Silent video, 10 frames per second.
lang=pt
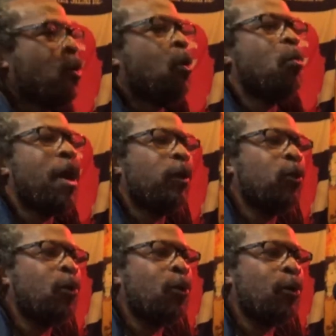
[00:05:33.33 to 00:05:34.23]
O
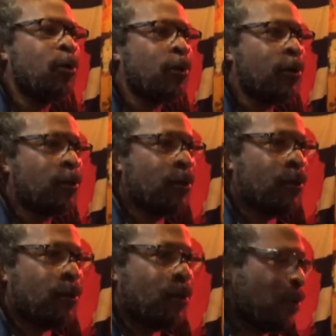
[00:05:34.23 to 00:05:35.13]
barulho,
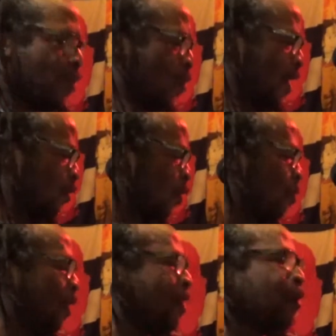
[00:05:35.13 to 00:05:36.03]
o
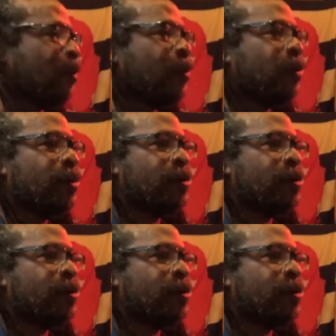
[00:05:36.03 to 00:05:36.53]
atropelo,